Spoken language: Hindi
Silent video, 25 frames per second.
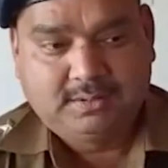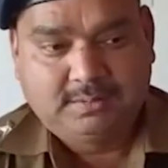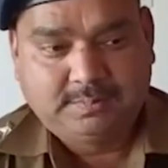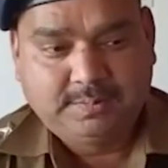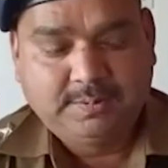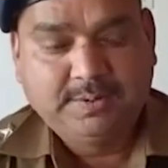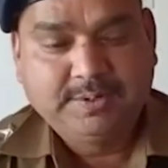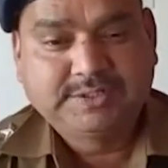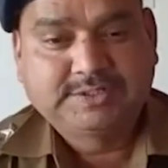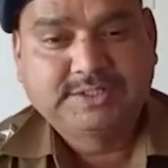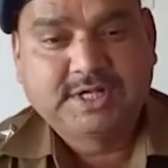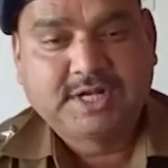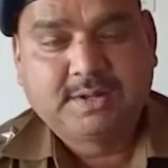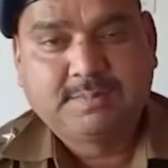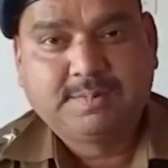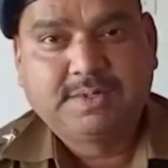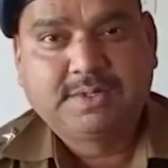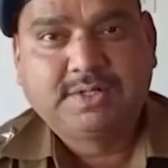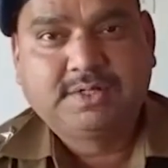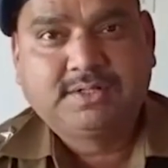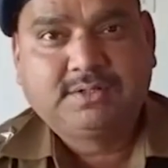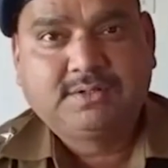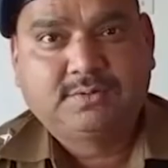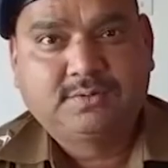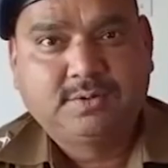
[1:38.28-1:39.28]
विवेचना
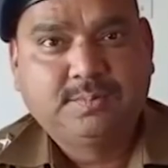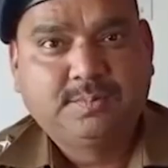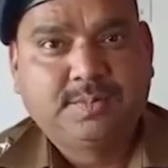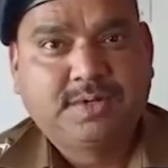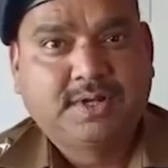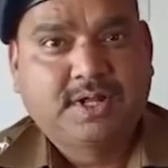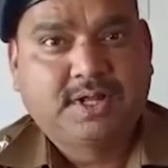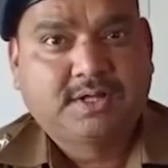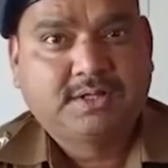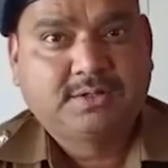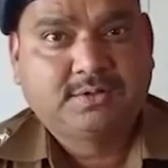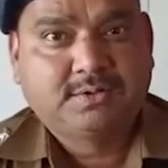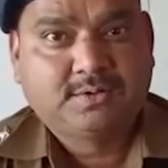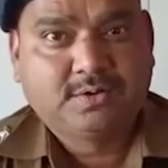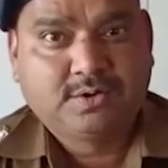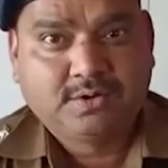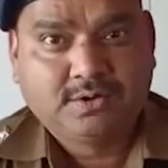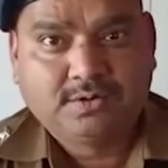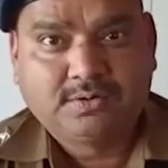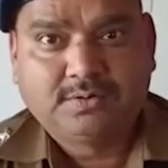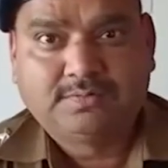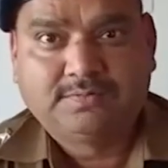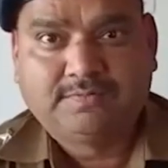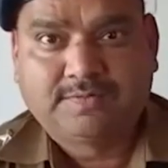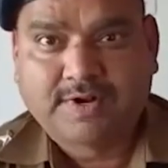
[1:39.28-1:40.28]
में कुल मिला के
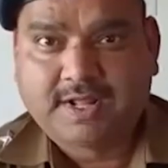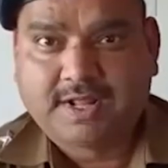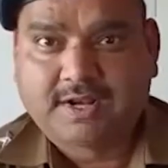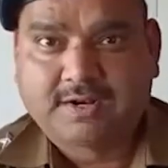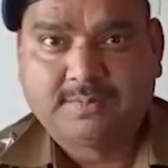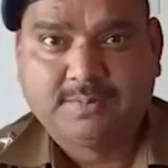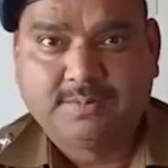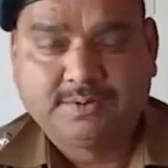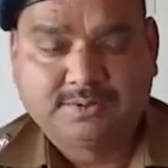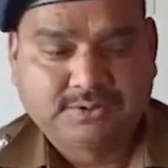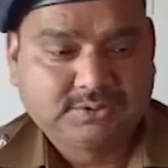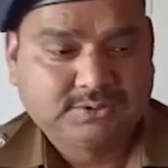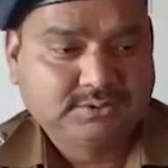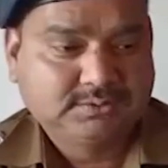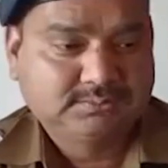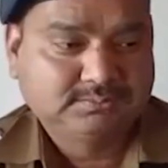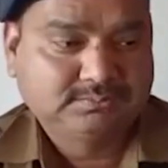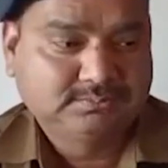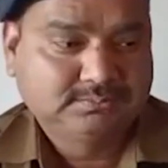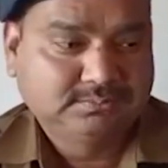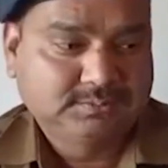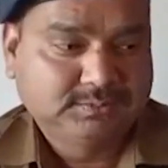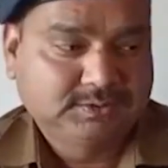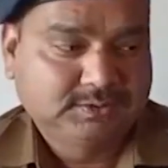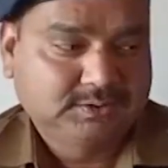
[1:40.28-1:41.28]
नौ फरार अभियुक्त
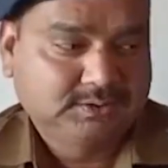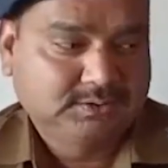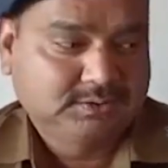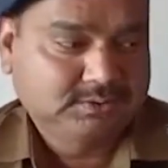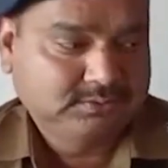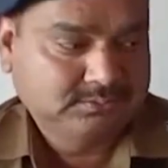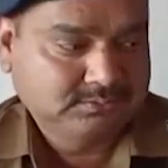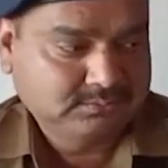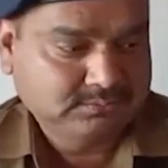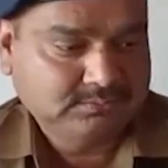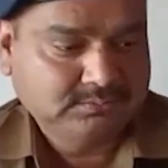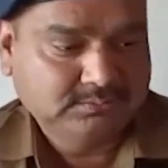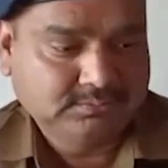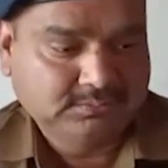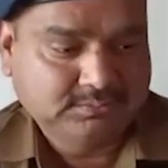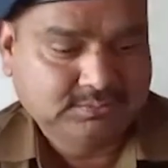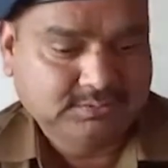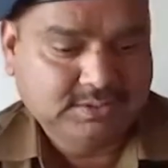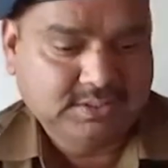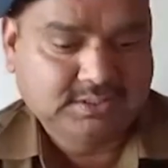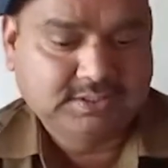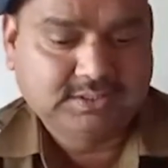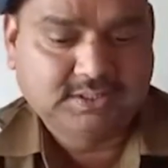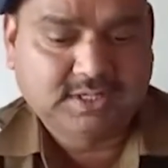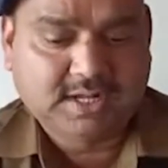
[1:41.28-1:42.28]

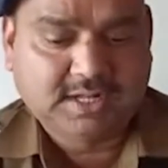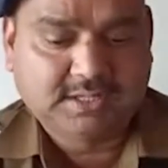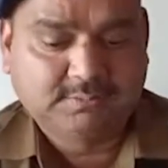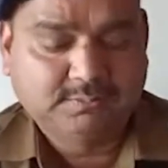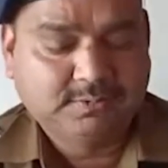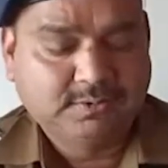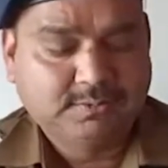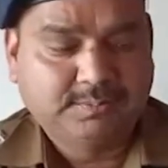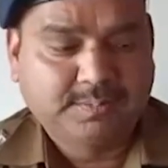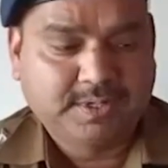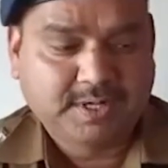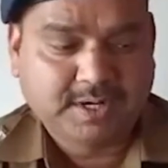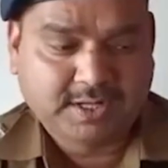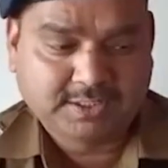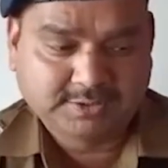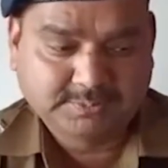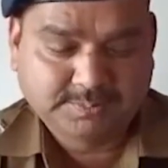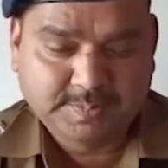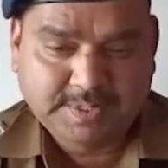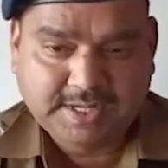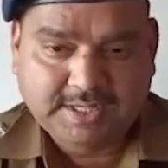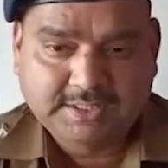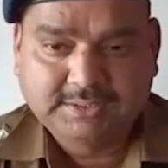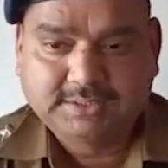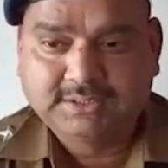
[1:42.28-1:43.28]
नजर आए वो प्रकाश
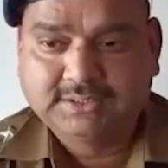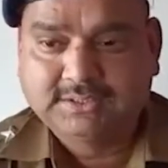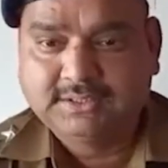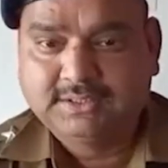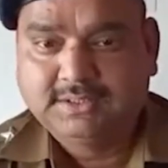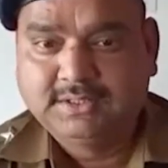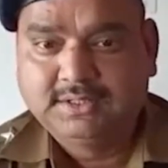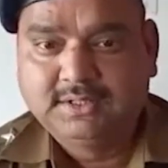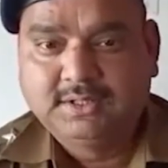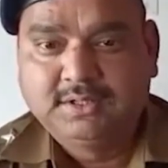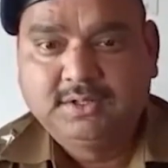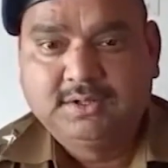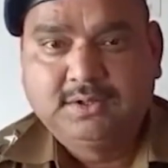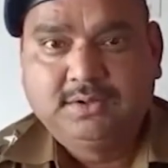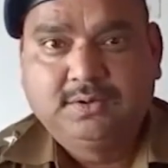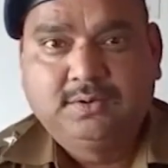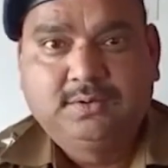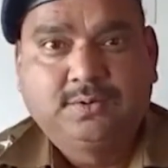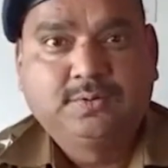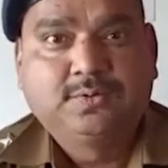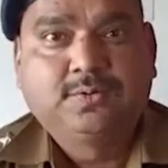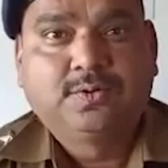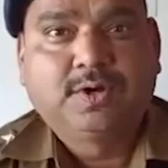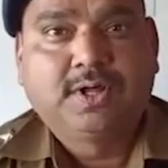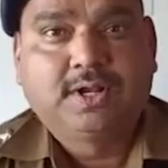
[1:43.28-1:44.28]
में आए थे
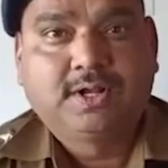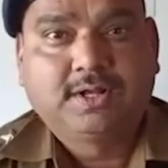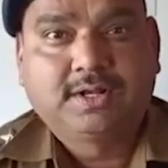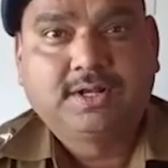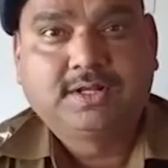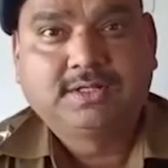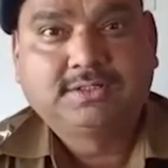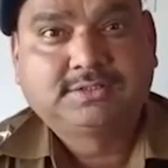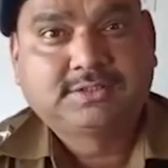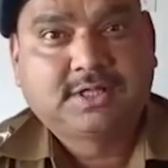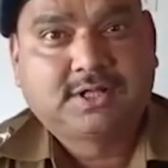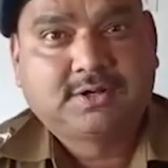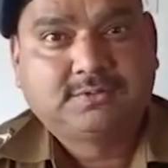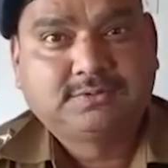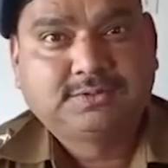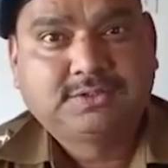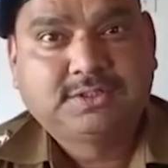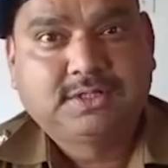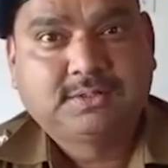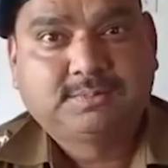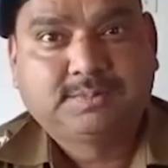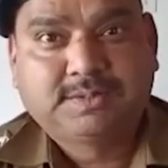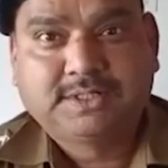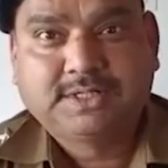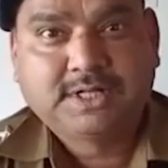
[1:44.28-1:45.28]
उनको अलग अलग स्थानों
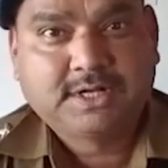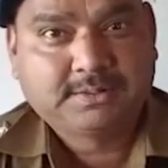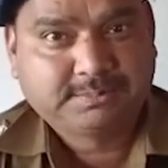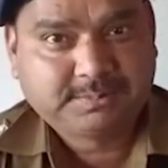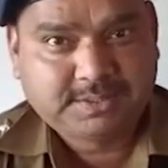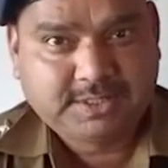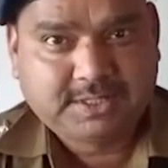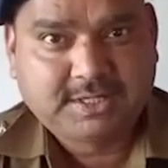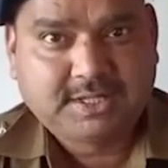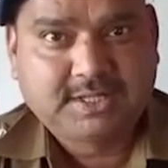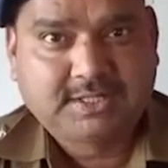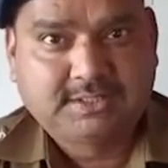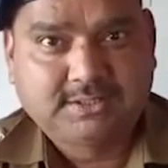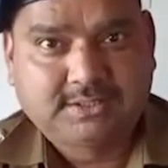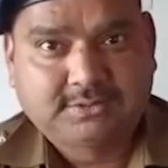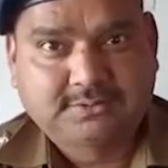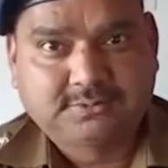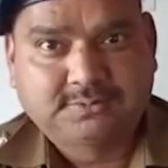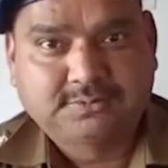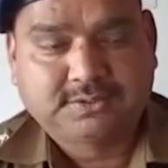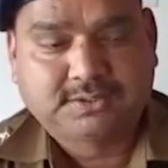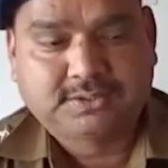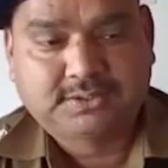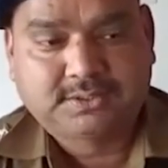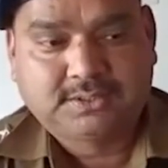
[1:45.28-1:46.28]
से अब तक गिरफ्तार किया जा
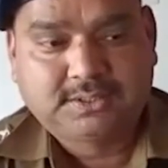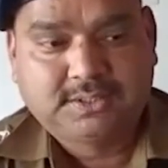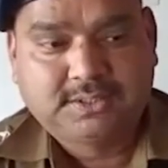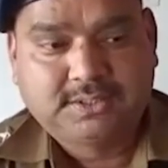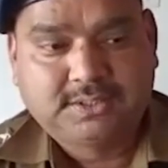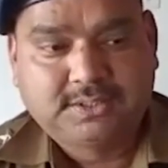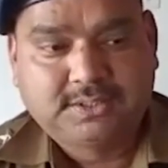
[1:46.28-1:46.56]
चुका है